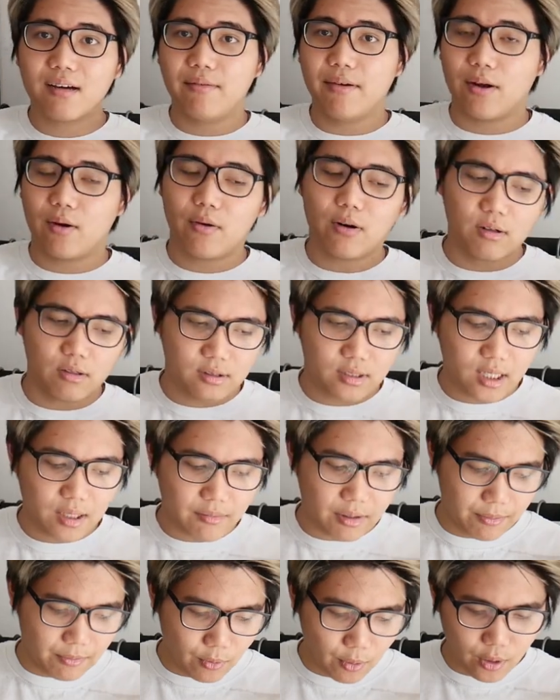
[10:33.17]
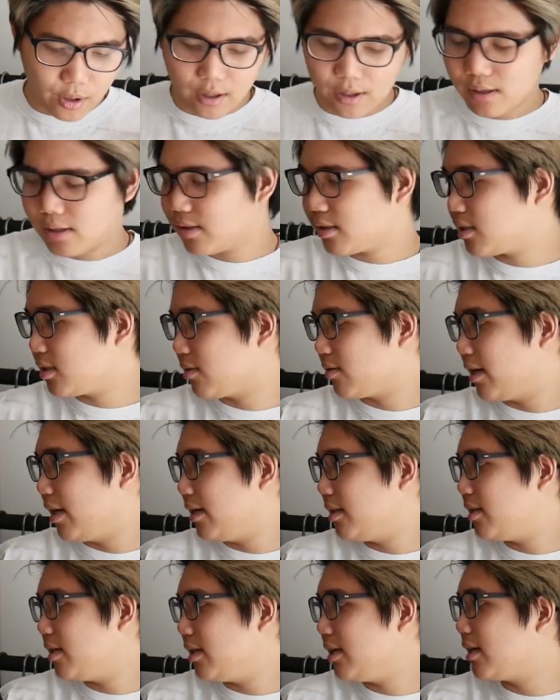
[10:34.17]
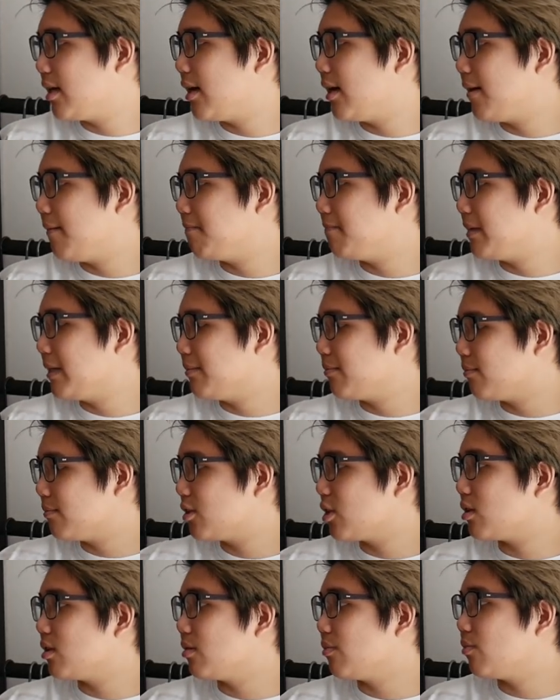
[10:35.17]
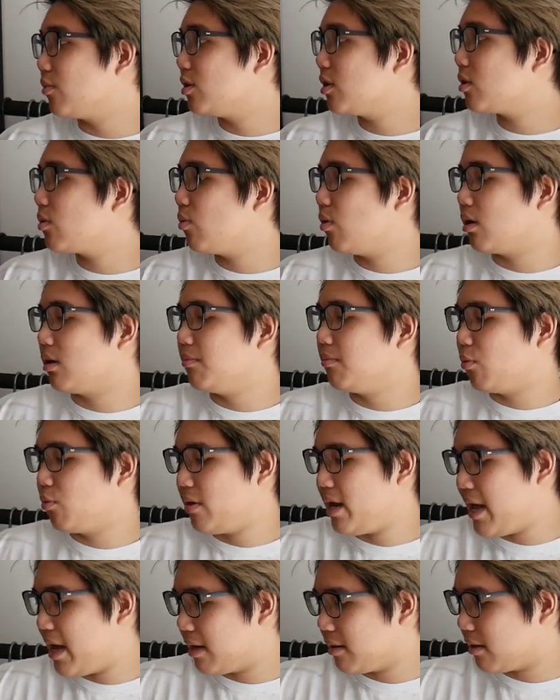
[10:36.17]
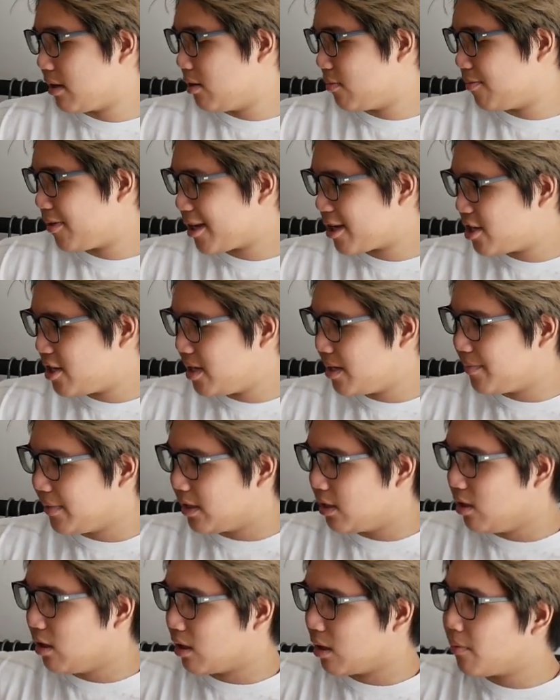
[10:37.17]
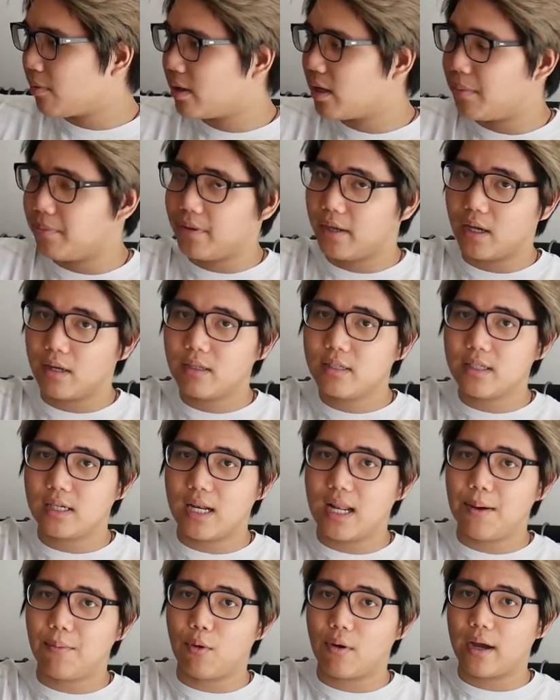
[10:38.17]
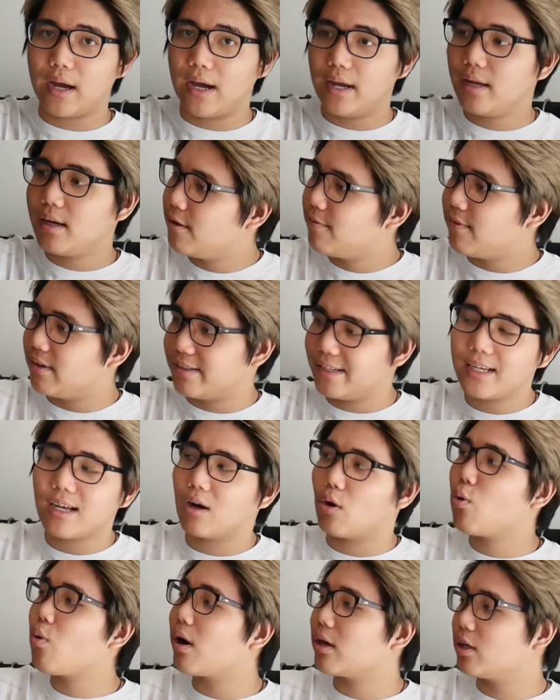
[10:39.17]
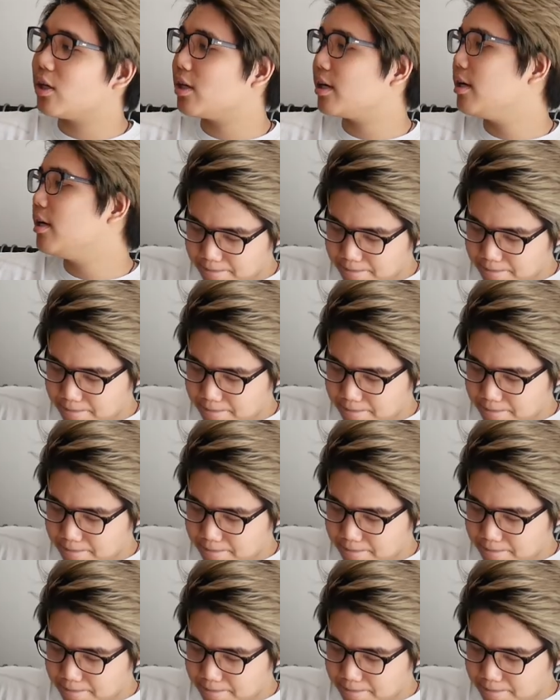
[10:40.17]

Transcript: mình qua Routine mình mua. Sau đấy thì uh, mình chọn được một chiếc quần màu đen kiểu flat jean bình thường, có một cái điểm nhấn chỉ là một cái phần rách ở gốc quần thôi.